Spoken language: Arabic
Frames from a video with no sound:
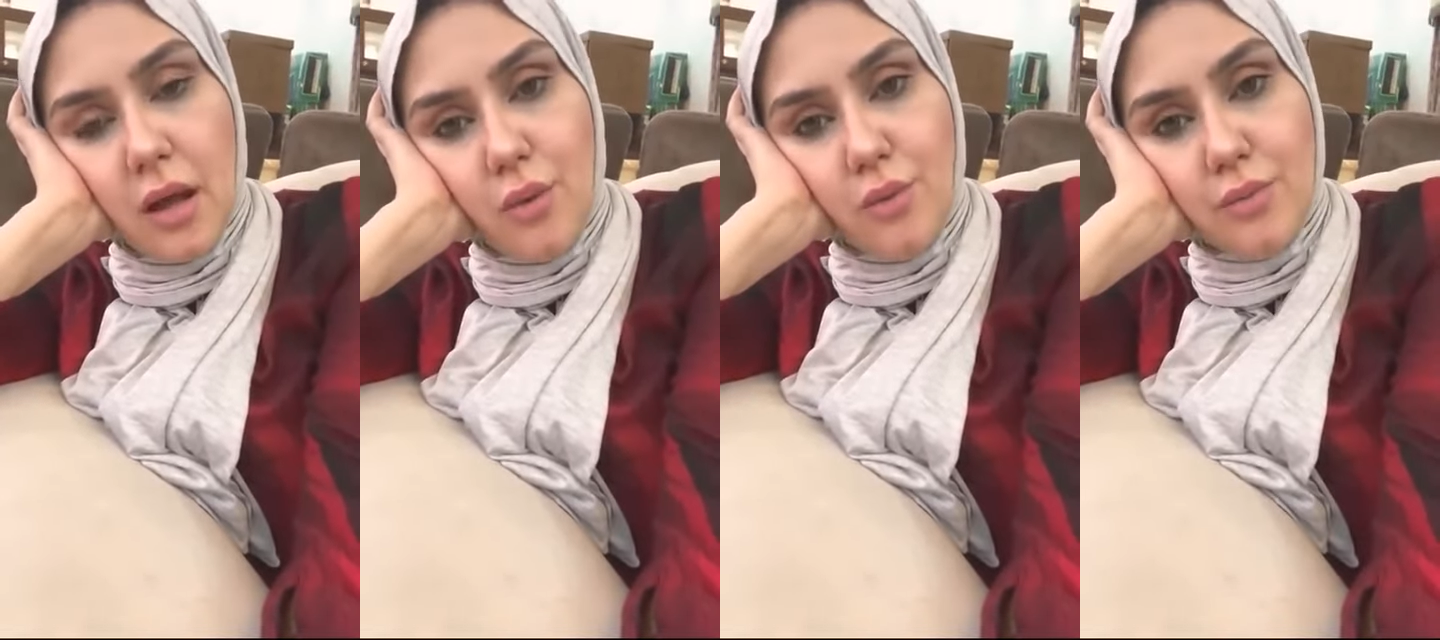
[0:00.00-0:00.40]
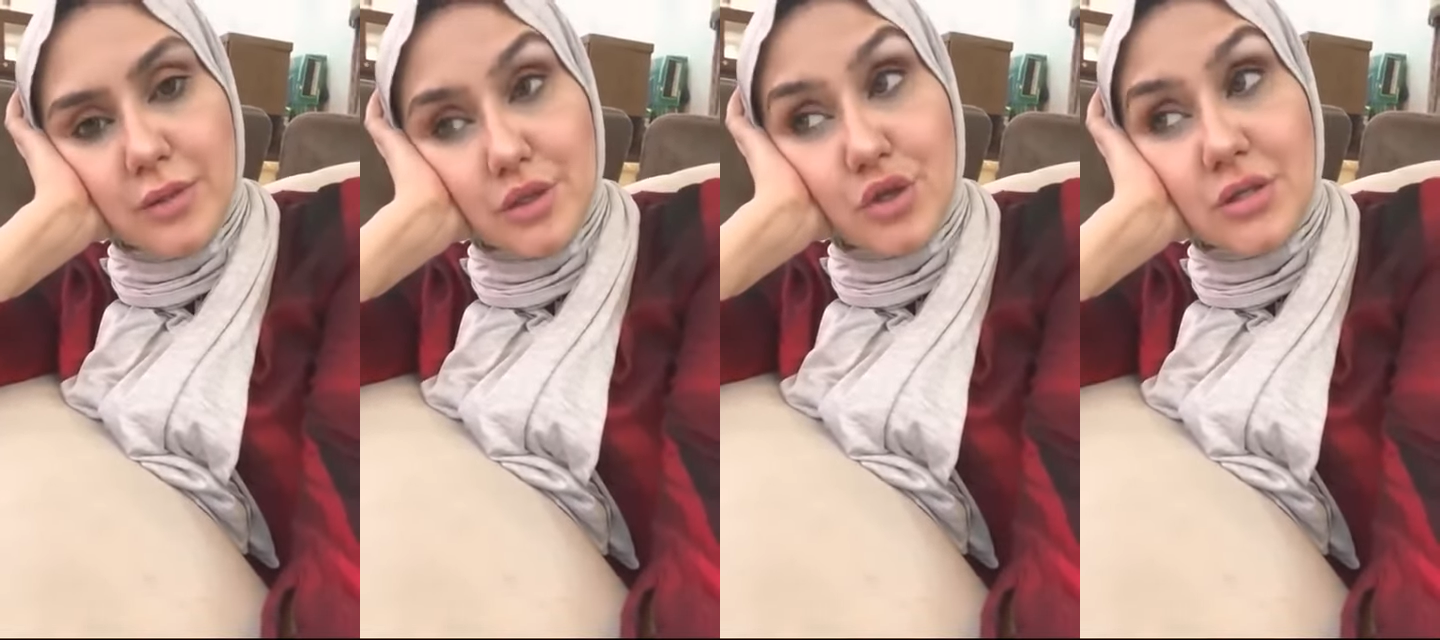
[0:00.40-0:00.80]
او
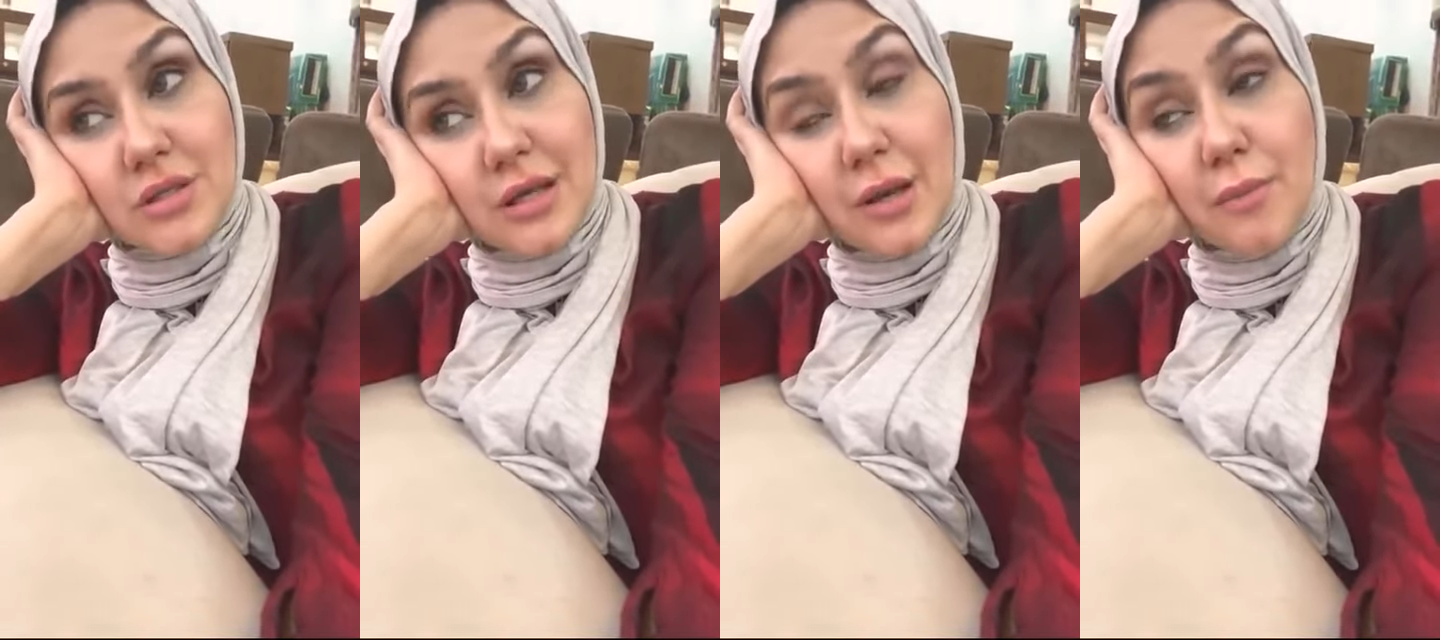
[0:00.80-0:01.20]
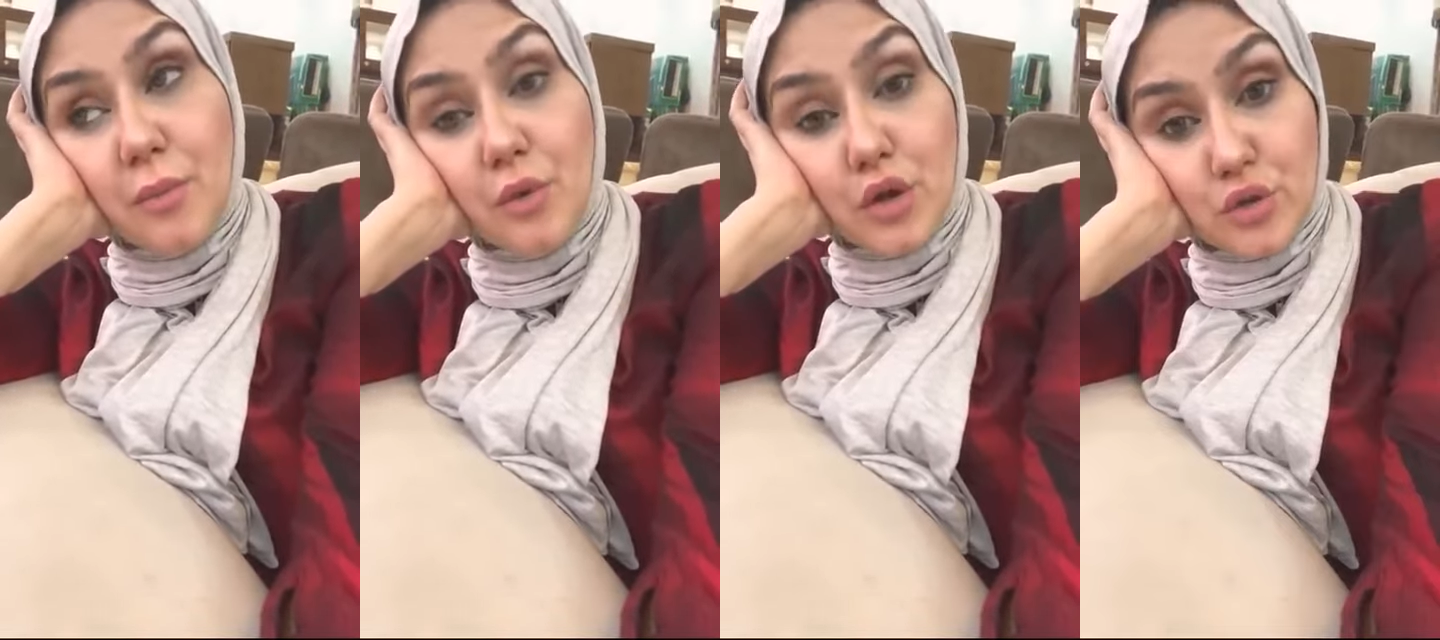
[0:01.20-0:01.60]
بس الشخص ده
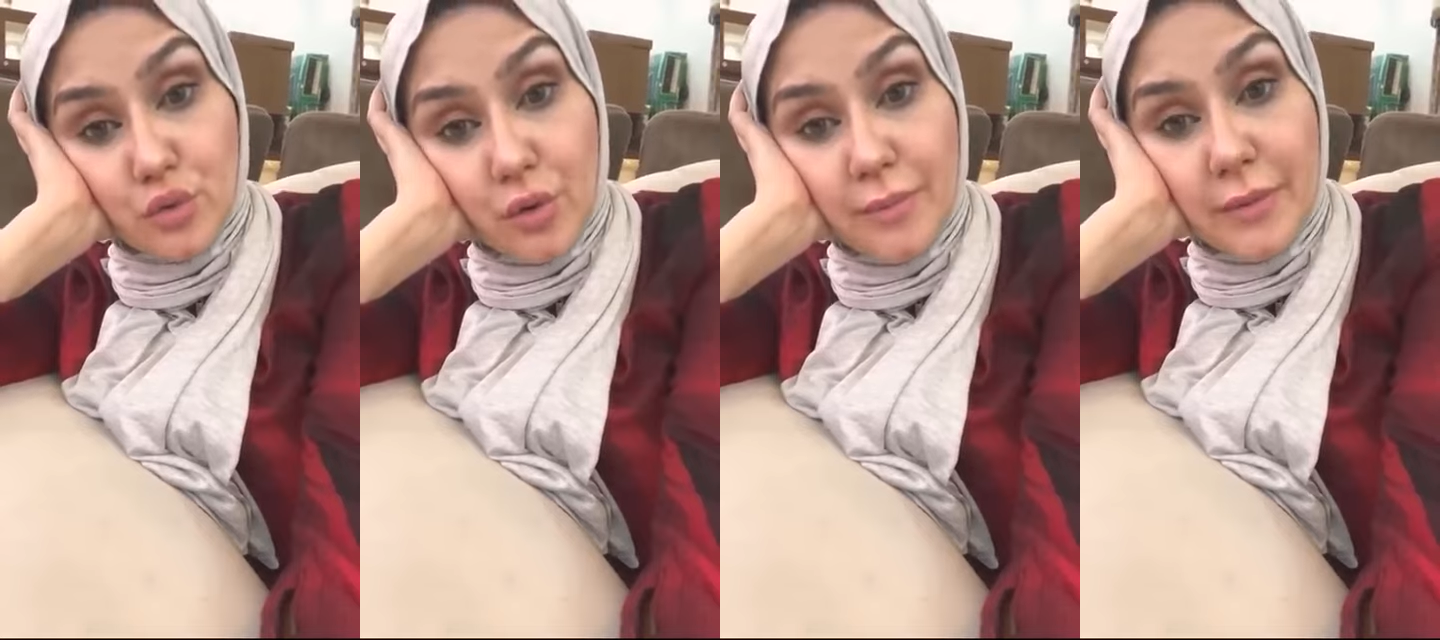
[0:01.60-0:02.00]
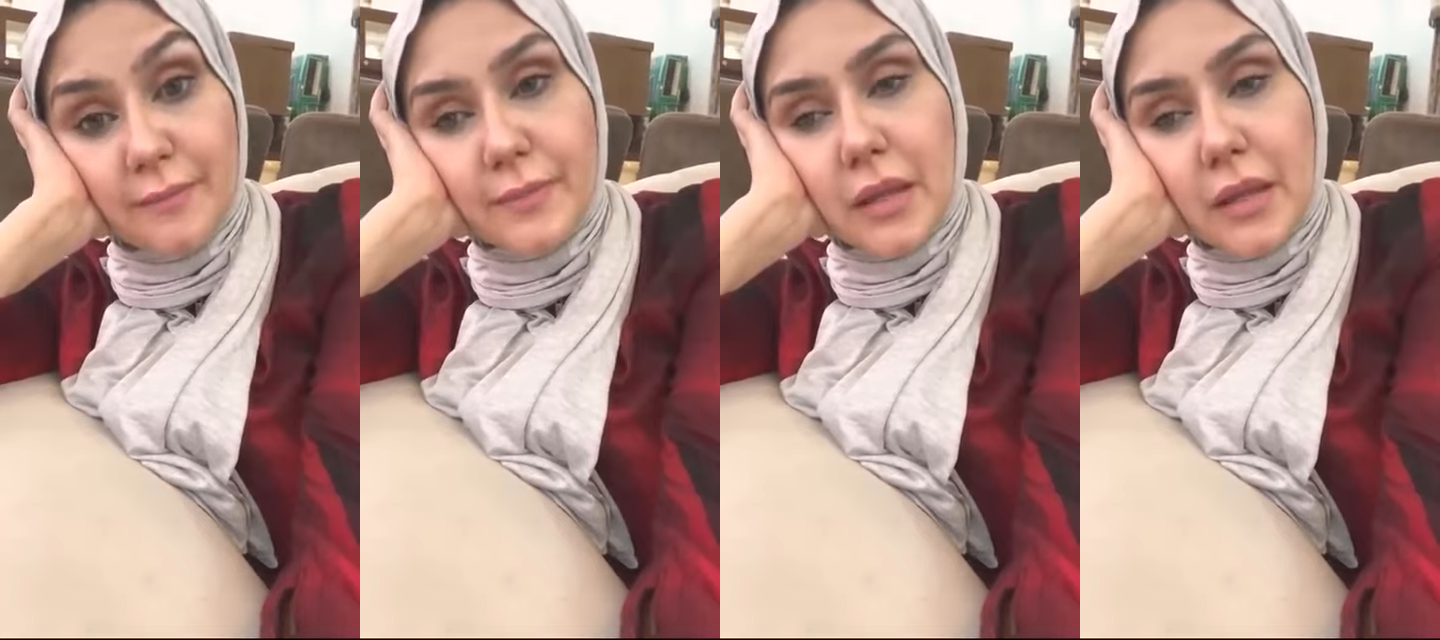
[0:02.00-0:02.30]
من برج ترابي